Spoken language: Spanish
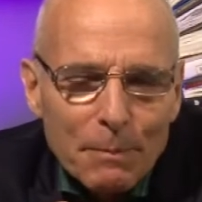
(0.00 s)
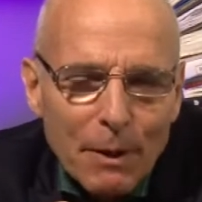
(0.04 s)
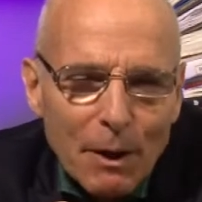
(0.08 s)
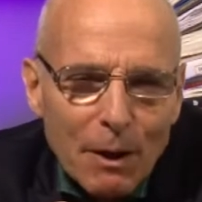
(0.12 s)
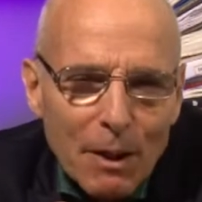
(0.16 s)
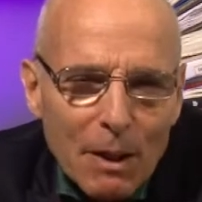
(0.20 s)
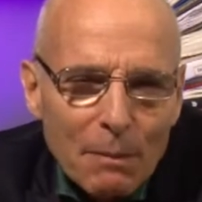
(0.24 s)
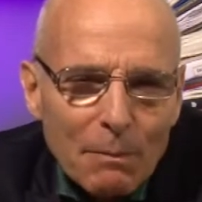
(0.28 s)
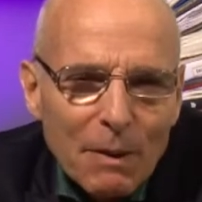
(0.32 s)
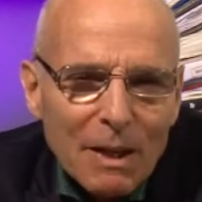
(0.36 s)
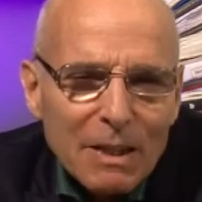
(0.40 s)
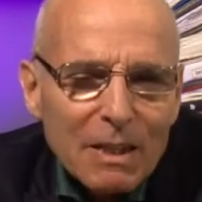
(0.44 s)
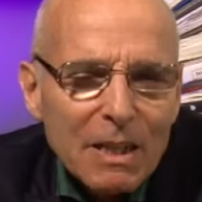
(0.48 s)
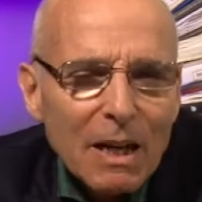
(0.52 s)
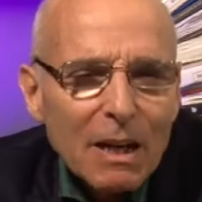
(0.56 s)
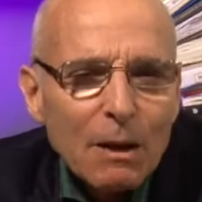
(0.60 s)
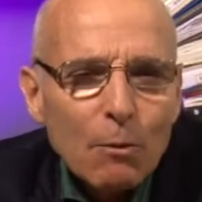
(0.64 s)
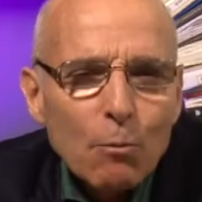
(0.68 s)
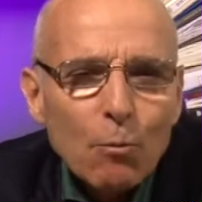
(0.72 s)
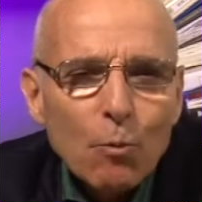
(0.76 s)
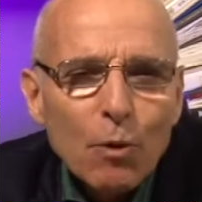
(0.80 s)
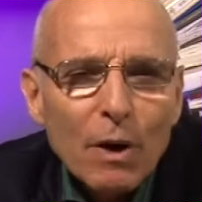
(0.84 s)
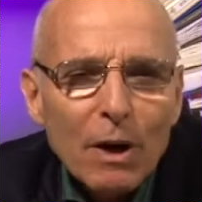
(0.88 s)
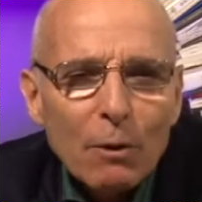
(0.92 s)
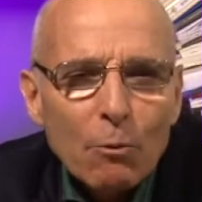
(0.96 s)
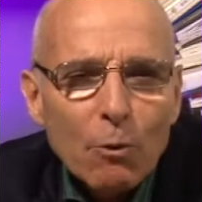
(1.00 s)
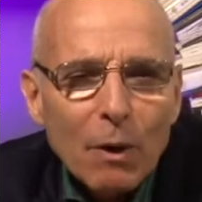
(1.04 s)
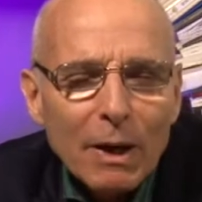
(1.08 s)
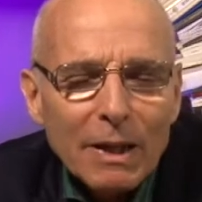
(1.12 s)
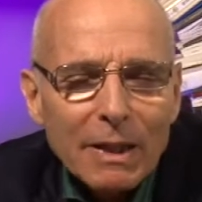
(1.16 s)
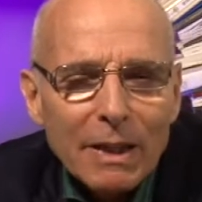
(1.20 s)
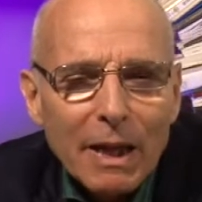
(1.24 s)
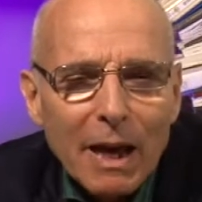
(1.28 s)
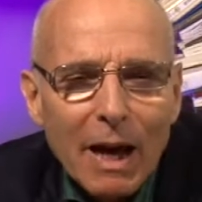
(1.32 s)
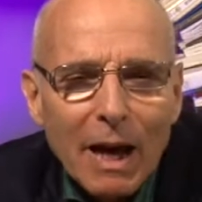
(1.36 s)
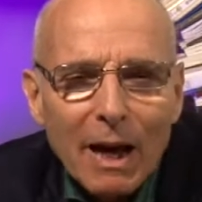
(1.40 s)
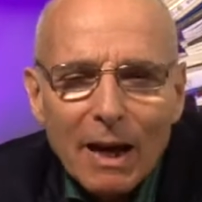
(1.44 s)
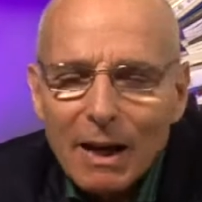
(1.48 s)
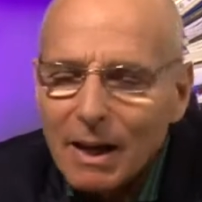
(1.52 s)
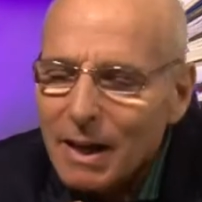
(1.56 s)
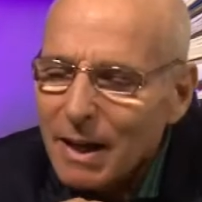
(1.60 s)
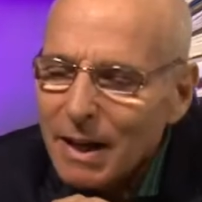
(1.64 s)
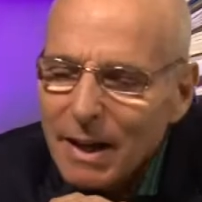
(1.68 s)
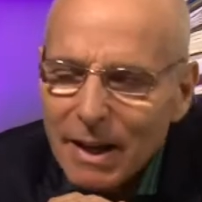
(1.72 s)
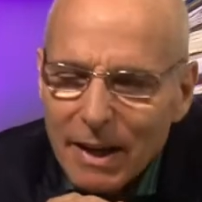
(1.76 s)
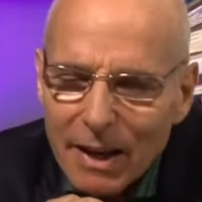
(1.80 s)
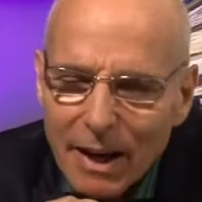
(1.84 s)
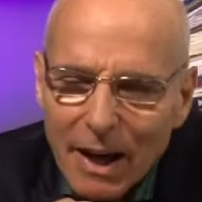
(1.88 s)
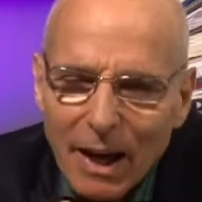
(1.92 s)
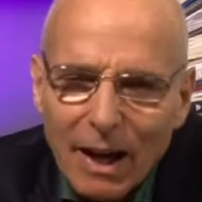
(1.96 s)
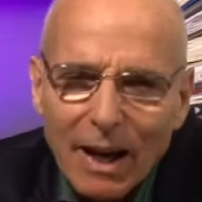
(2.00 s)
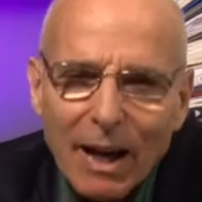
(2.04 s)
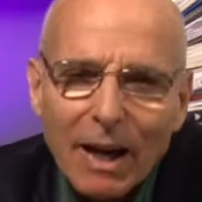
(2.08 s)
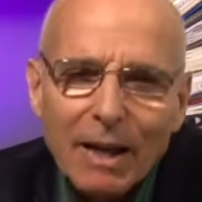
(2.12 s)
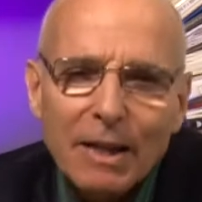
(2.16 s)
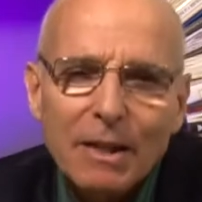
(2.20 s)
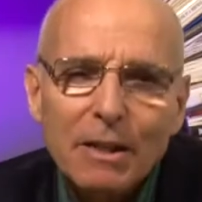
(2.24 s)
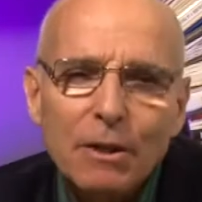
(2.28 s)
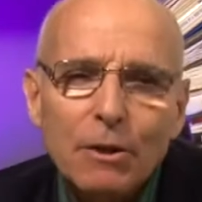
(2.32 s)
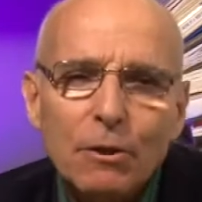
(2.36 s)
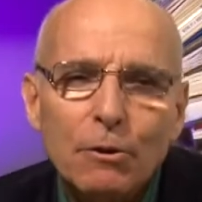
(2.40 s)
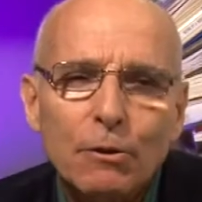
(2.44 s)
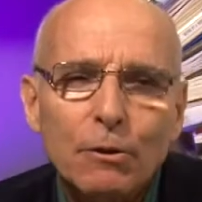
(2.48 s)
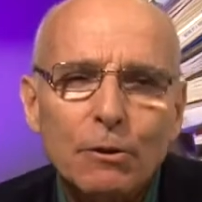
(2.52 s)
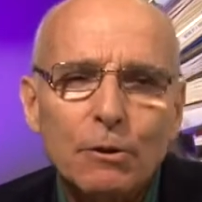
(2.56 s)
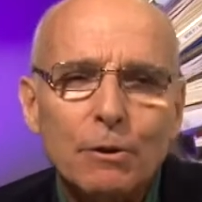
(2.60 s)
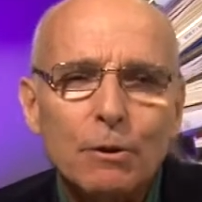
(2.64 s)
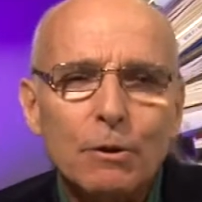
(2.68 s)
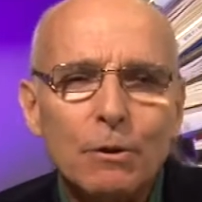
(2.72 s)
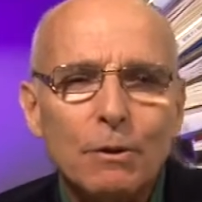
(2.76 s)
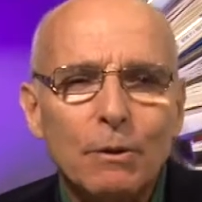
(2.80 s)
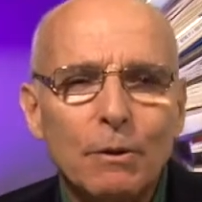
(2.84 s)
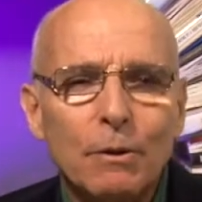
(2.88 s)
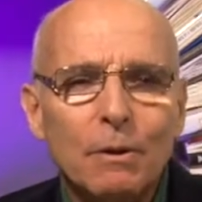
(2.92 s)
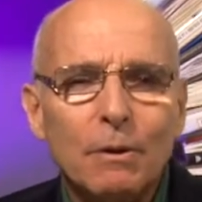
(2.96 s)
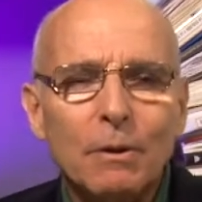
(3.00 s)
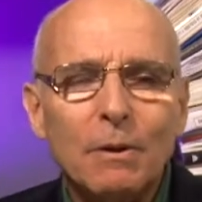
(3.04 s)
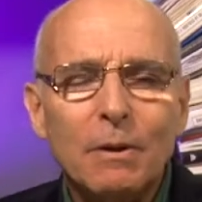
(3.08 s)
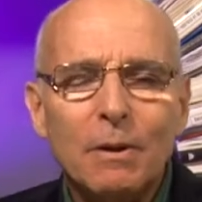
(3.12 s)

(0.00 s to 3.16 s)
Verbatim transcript: pero además era un buen guardián, era cariñoso,